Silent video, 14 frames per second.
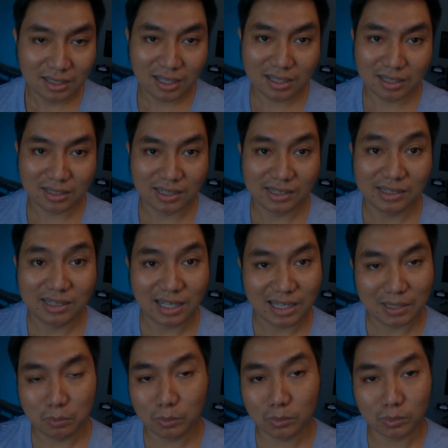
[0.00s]
ถ้าเกิดจะซื้อ
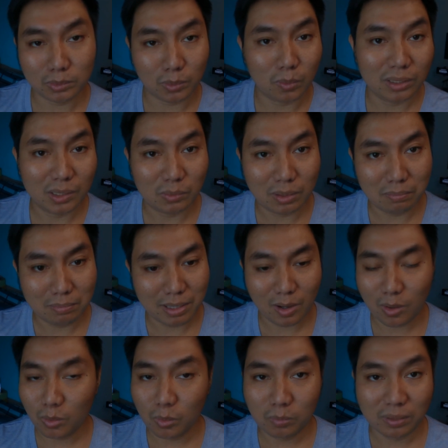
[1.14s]
คือพูดตรงๆเลยว่าไม่
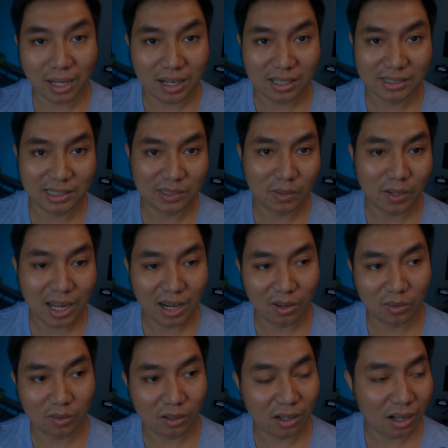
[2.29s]
ค่อยคุ้มค่าเงินสักเท่าไหร่แล้
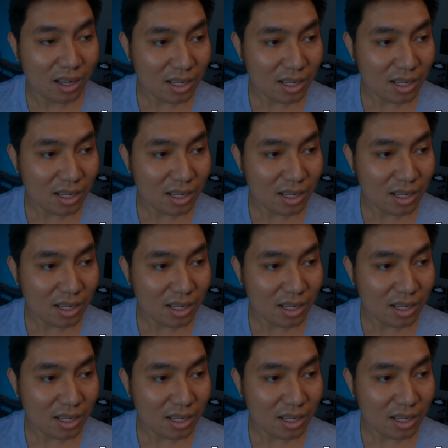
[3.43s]
วก็